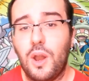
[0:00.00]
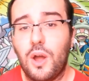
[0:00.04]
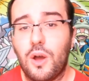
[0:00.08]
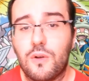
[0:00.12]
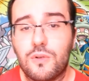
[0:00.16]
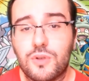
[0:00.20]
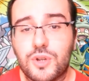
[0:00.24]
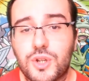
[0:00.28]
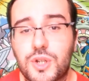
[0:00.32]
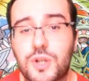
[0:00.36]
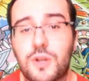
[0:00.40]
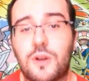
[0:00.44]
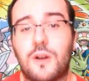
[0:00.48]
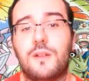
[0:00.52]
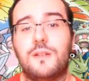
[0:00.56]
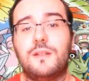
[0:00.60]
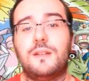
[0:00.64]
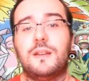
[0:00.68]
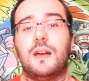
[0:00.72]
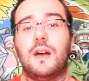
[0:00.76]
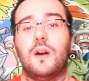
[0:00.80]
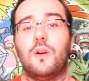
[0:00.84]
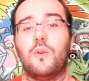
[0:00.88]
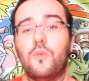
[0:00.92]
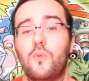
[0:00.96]

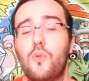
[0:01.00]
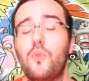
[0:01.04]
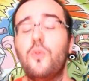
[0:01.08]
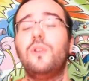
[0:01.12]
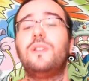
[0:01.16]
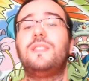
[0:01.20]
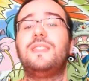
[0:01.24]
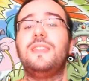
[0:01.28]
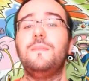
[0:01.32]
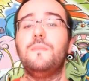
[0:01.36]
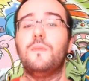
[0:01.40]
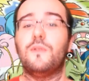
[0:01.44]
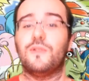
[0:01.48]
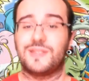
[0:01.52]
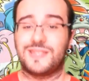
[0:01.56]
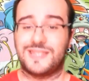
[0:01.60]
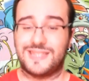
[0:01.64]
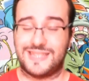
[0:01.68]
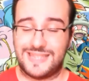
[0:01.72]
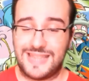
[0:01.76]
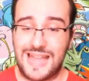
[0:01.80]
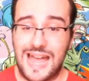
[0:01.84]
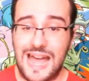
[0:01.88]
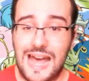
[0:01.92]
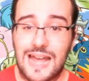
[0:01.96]
Evolution, ultimo
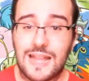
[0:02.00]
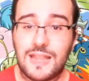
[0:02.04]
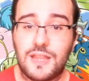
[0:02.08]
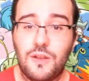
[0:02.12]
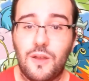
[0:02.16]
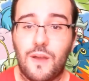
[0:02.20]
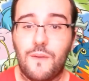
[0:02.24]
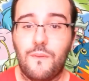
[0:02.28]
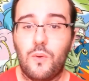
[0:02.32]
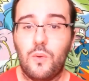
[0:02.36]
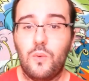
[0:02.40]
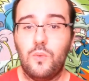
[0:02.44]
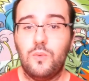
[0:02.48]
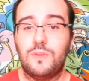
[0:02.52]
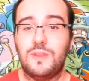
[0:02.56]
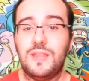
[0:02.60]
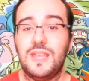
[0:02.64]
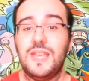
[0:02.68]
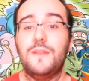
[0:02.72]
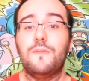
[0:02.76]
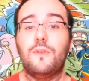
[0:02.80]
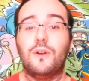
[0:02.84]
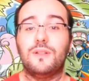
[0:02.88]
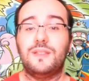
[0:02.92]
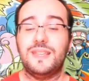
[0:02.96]
stadio
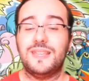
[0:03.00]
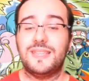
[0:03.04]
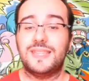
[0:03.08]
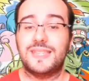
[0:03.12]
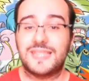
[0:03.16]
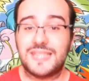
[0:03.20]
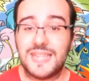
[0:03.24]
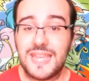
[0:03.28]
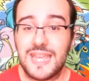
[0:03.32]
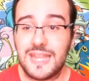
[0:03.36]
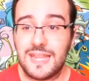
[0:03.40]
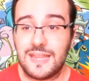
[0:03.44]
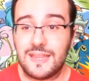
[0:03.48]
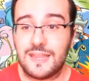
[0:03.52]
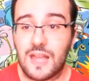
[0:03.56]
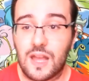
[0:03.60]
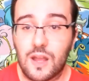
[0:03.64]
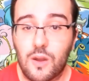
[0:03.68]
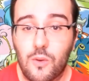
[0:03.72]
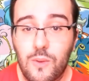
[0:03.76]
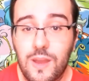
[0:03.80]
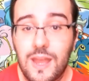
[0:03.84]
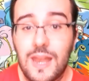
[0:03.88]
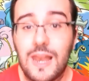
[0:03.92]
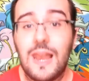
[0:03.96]
evolutivo di
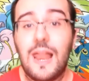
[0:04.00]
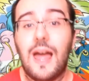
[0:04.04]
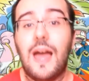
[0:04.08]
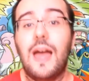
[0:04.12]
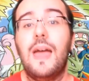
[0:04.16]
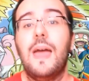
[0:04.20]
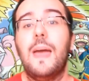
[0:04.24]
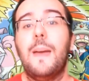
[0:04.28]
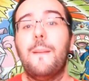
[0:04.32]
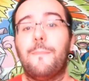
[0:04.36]
Syndaquil,